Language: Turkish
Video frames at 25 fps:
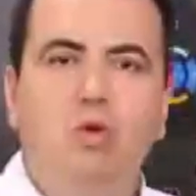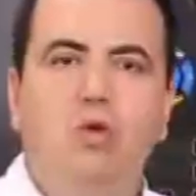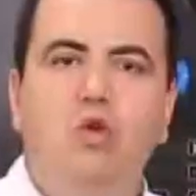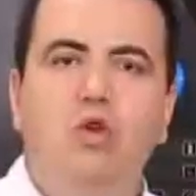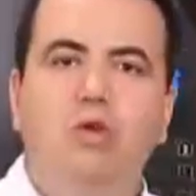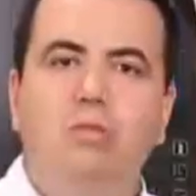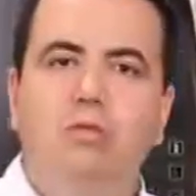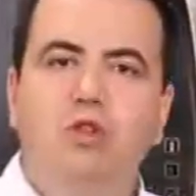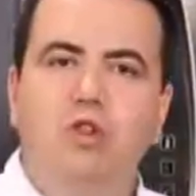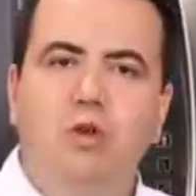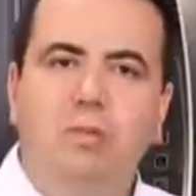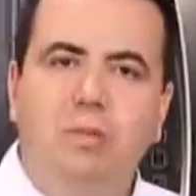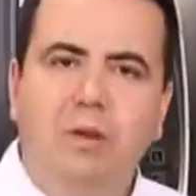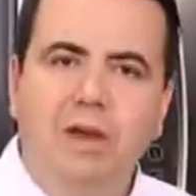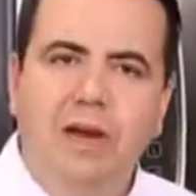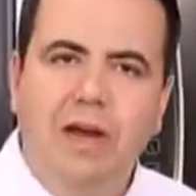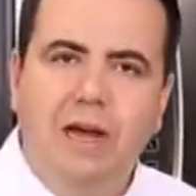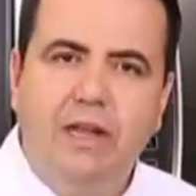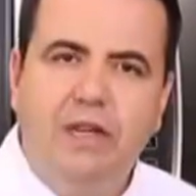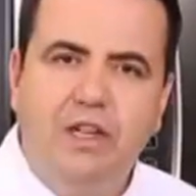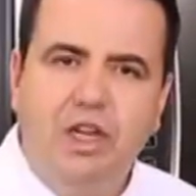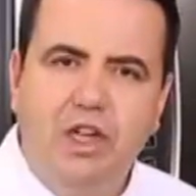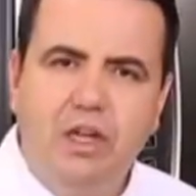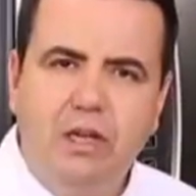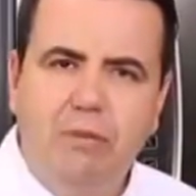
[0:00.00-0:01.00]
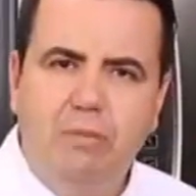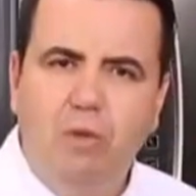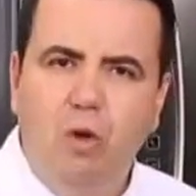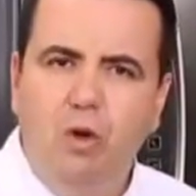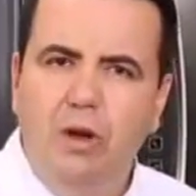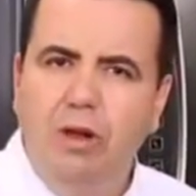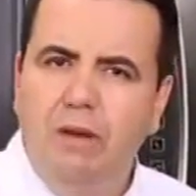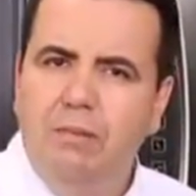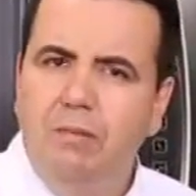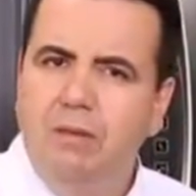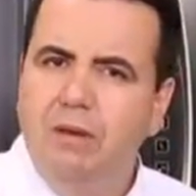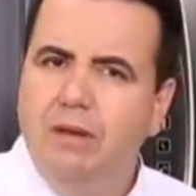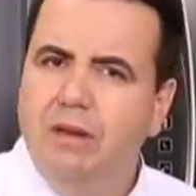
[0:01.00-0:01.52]
bulgurumuzu birazcık
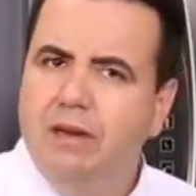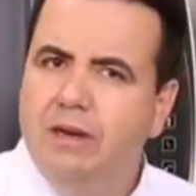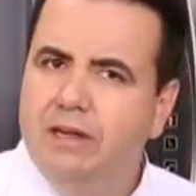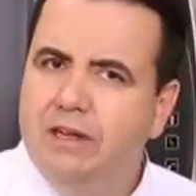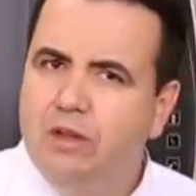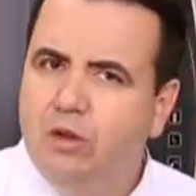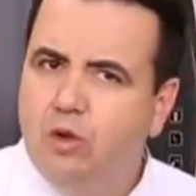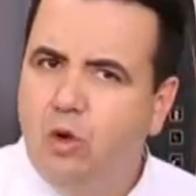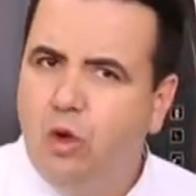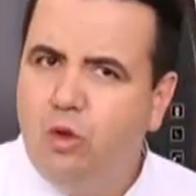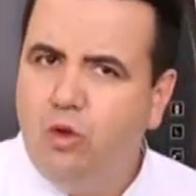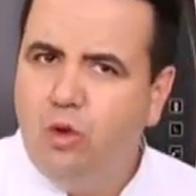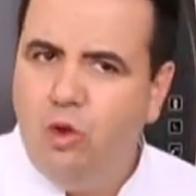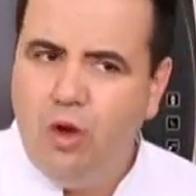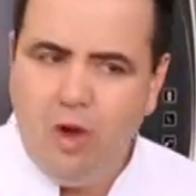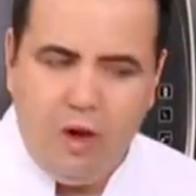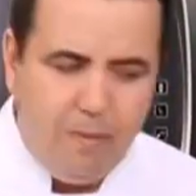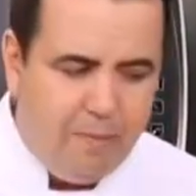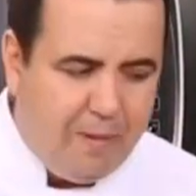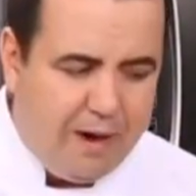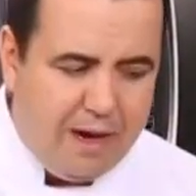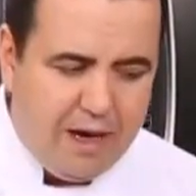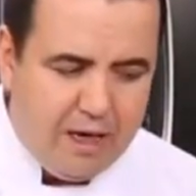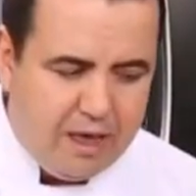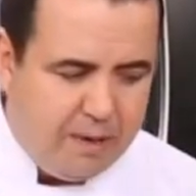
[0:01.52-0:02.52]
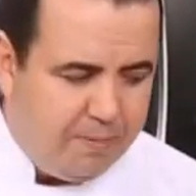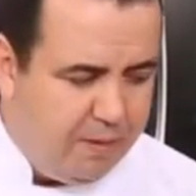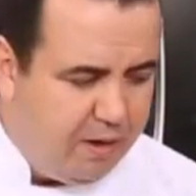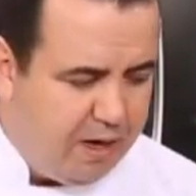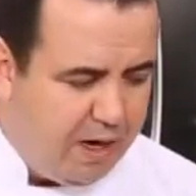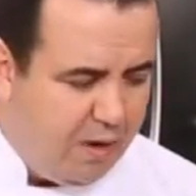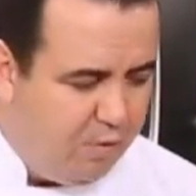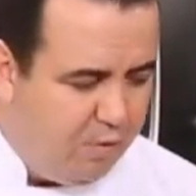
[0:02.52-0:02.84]
böyle risotto yapar gibi